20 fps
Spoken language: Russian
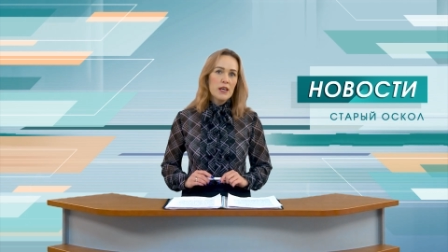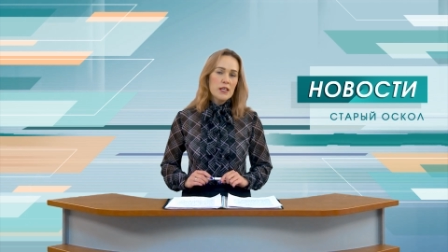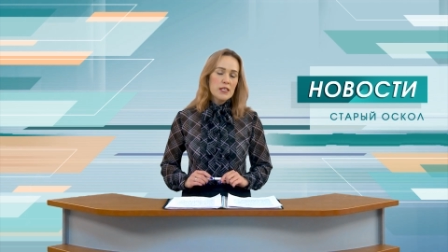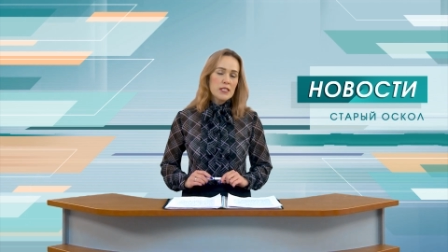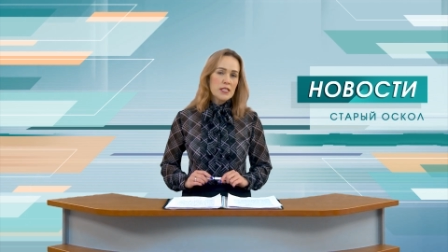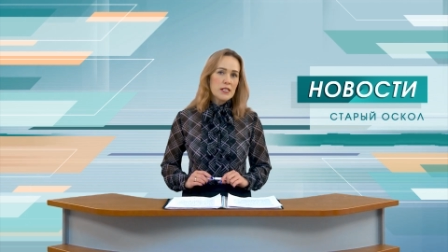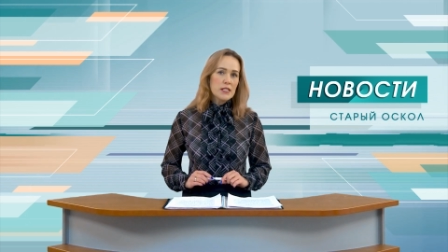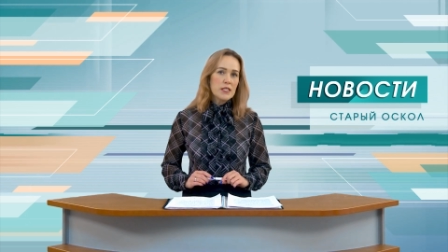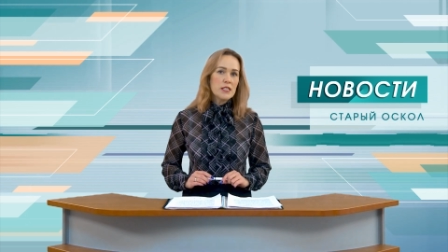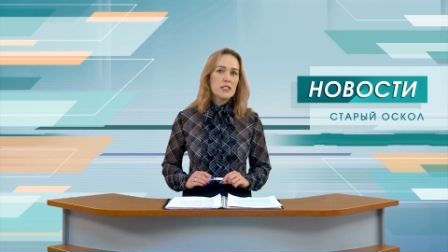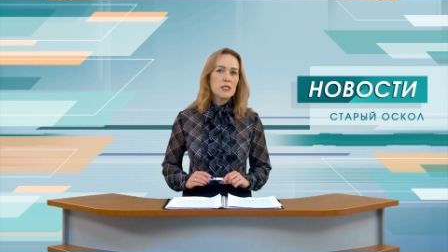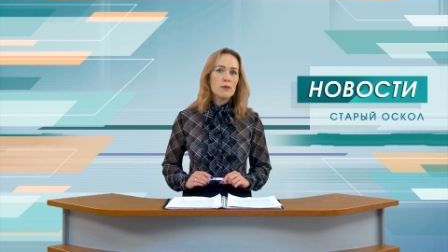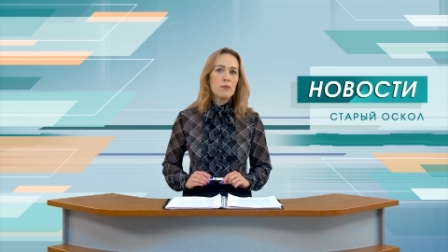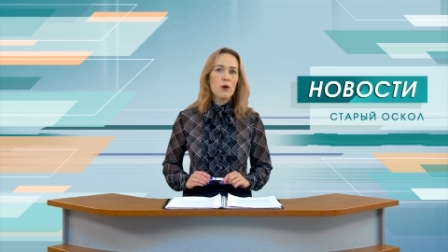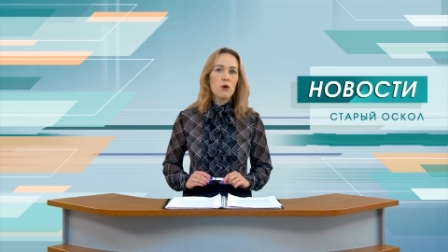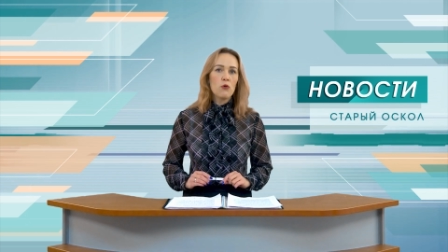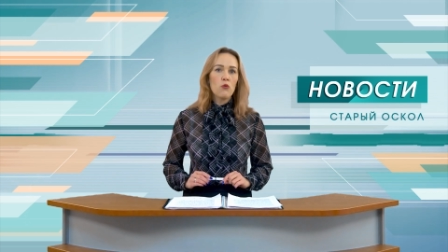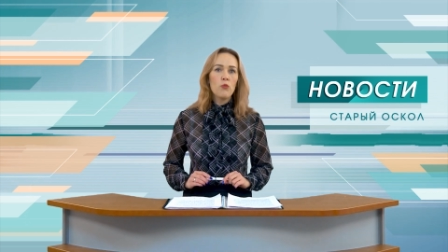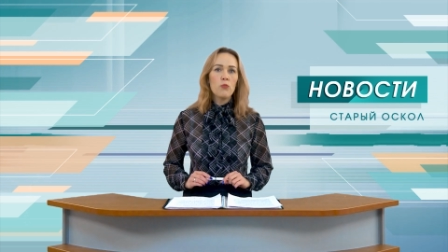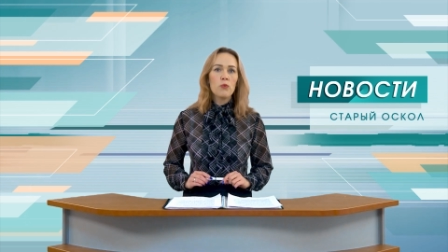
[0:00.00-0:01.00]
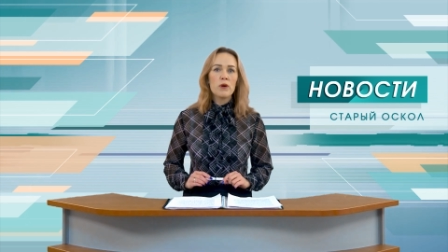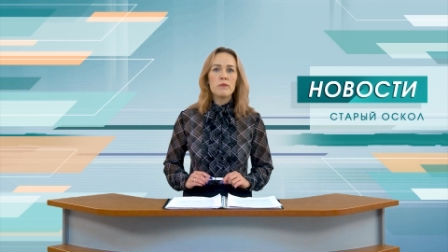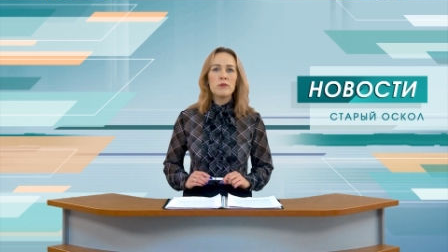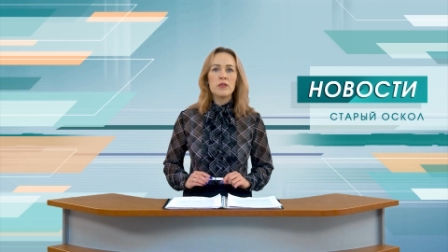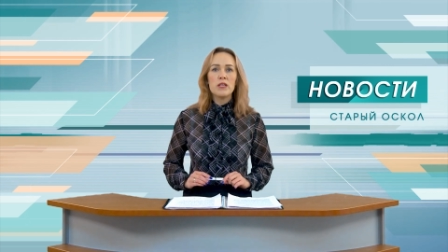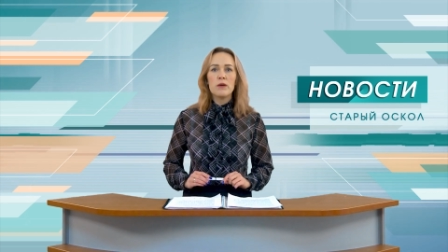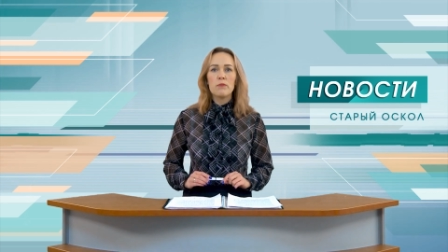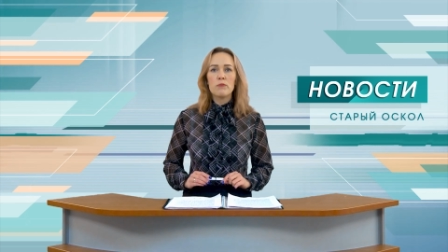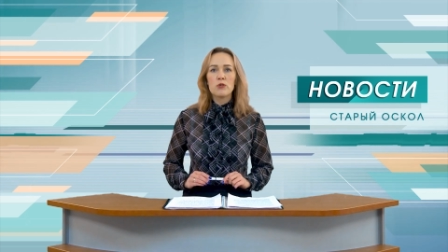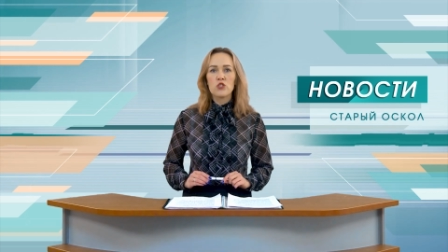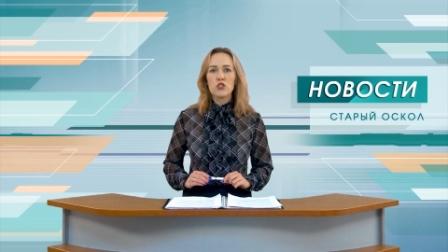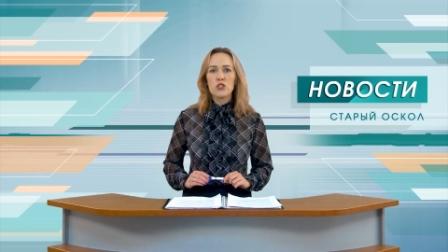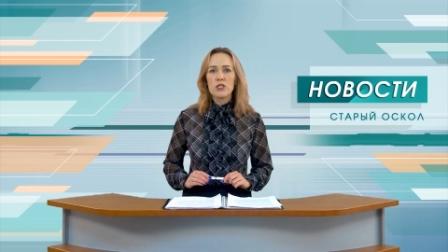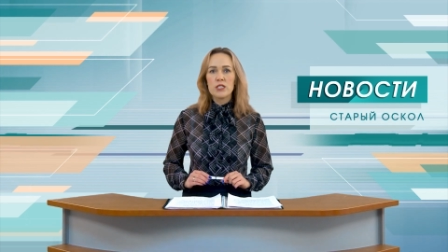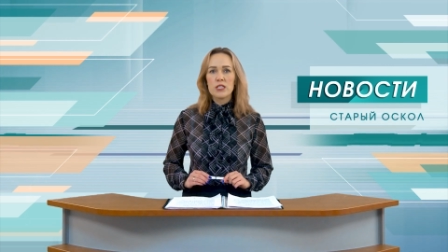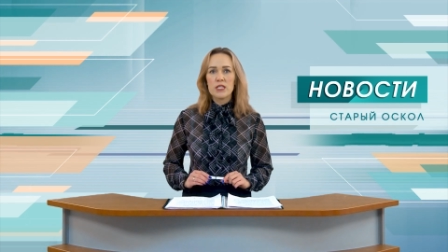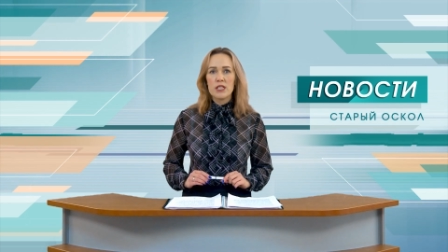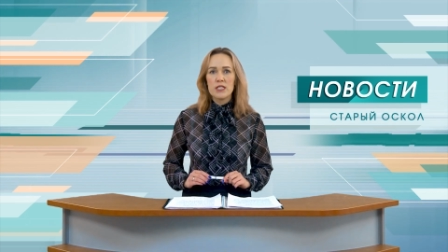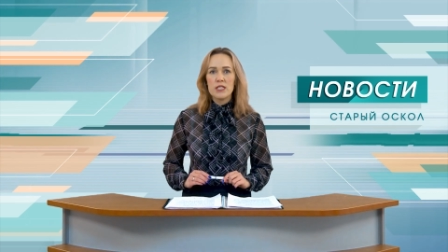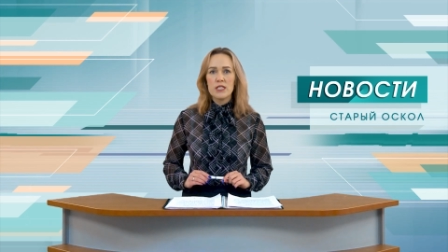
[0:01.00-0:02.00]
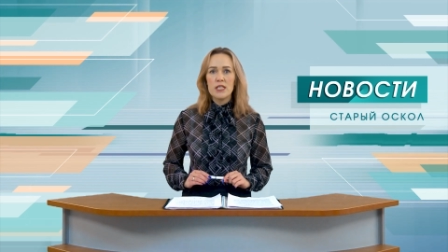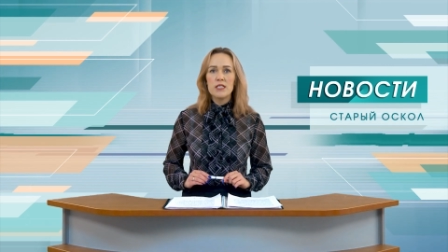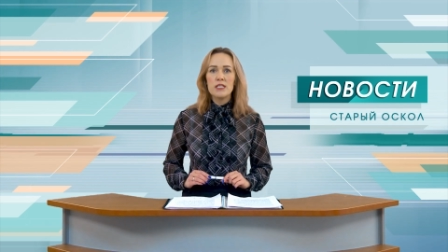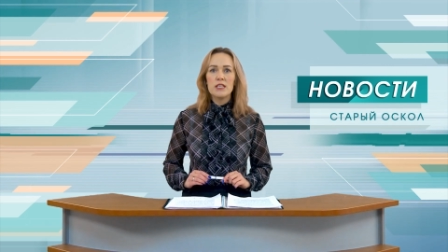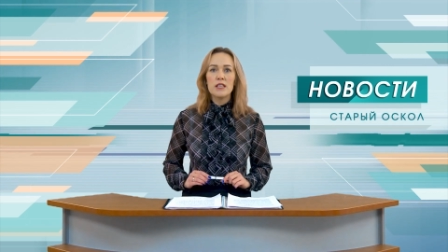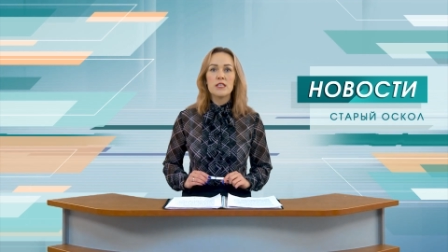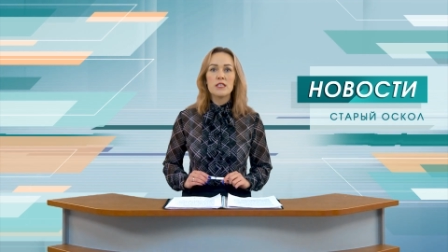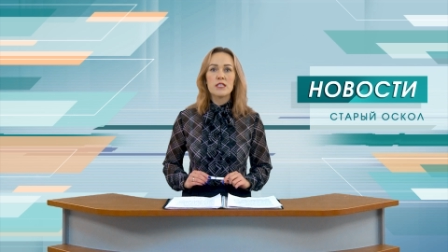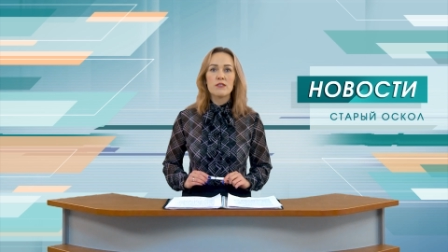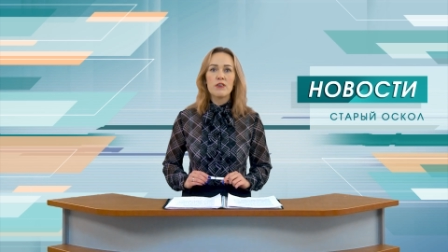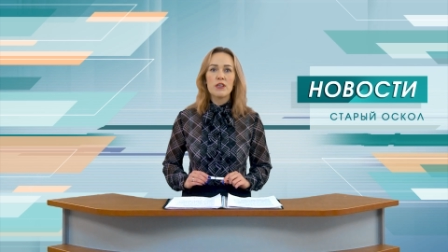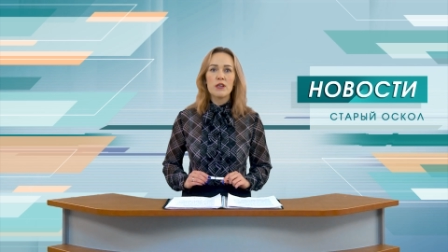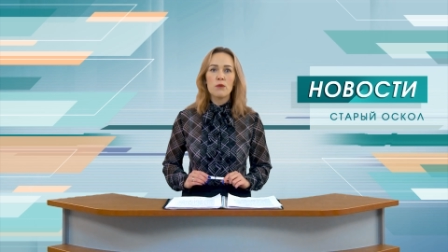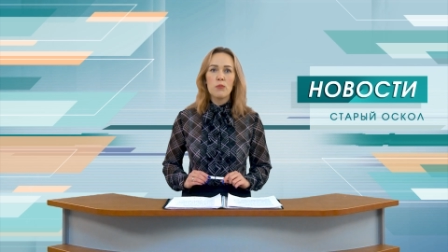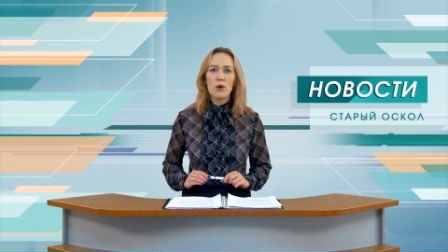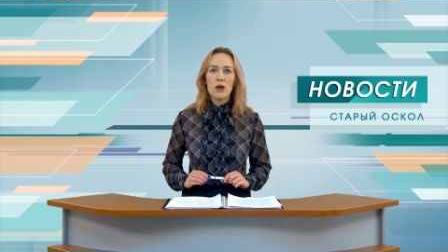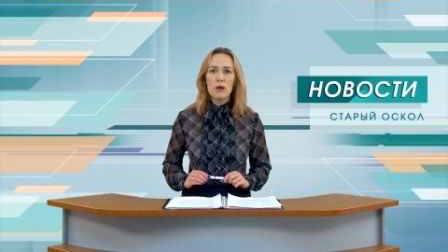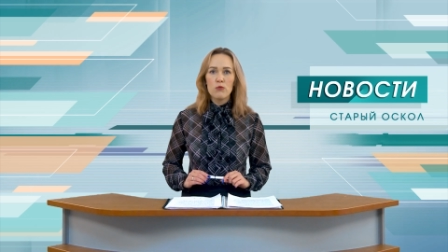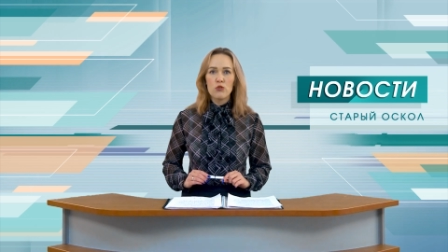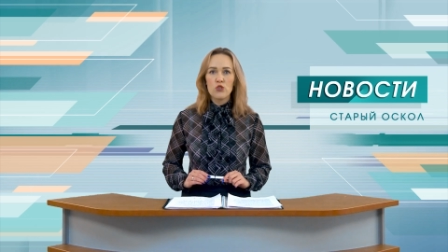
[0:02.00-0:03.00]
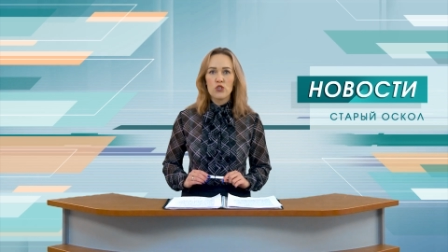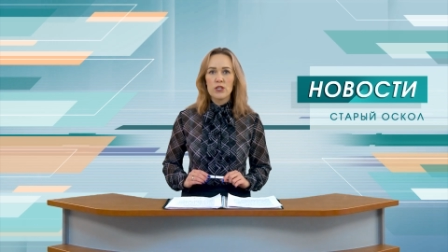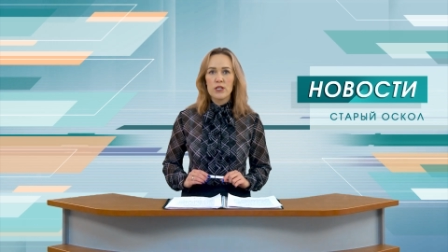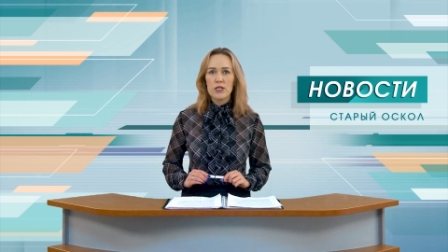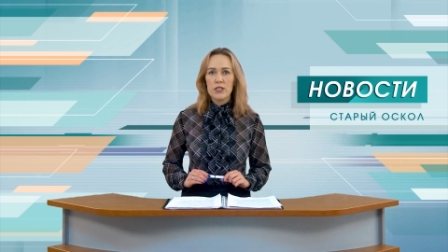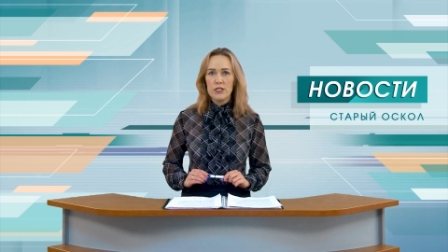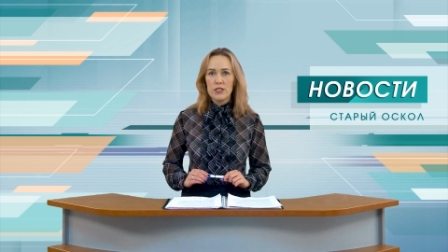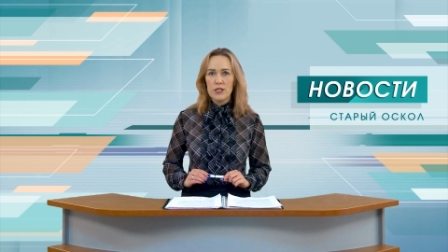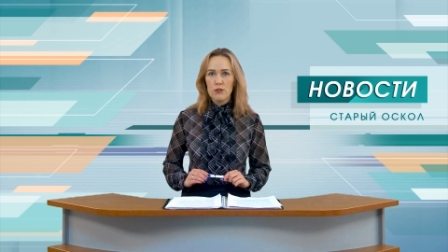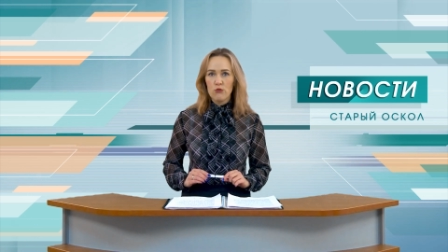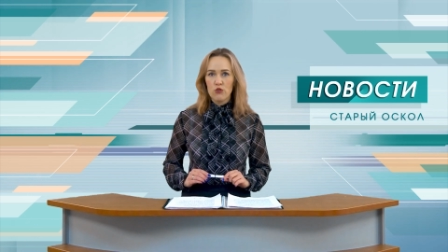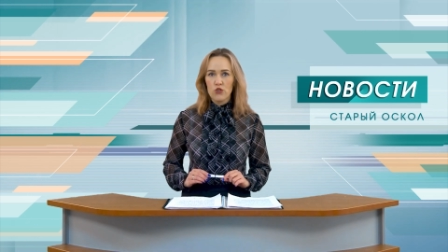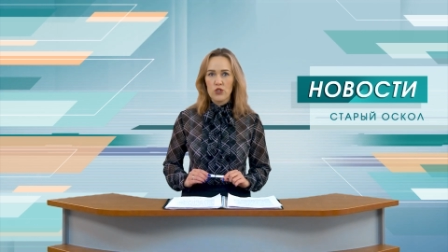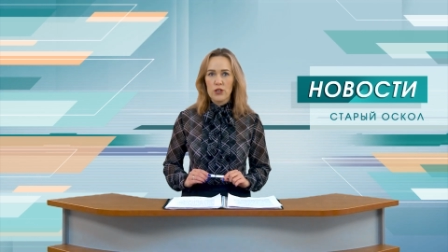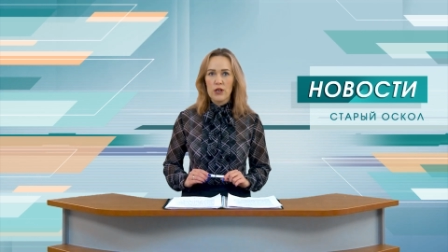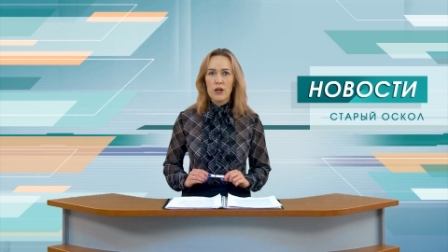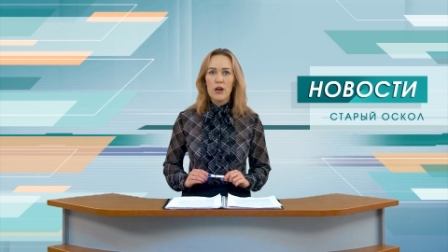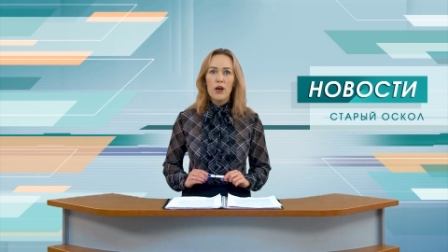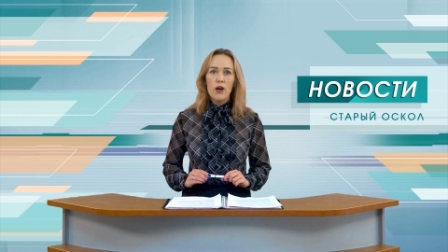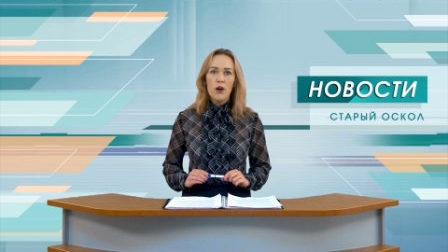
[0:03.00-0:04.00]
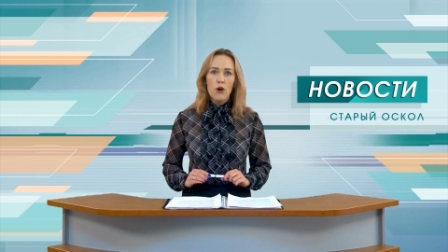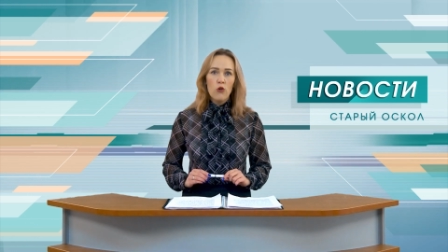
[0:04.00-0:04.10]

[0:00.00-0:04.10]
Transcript: сходить за покупками для пожилых соседей или своих бабушек и дедушек,